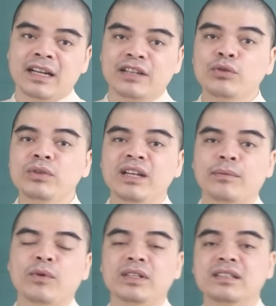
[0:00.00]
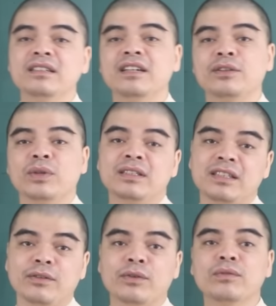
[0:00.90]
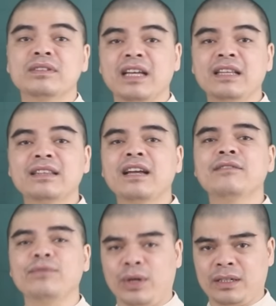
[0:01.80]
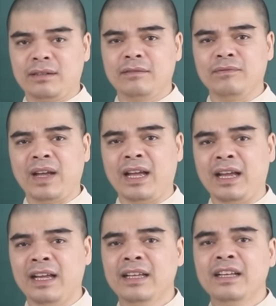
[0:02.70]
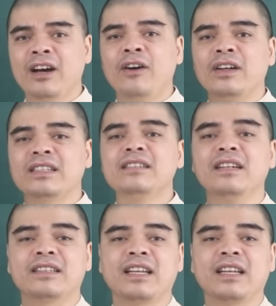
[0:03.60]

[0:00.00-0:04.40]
cái thu nhập của những người tuổi Sửu cũng sẽ tăng vọt và họ sẽ trở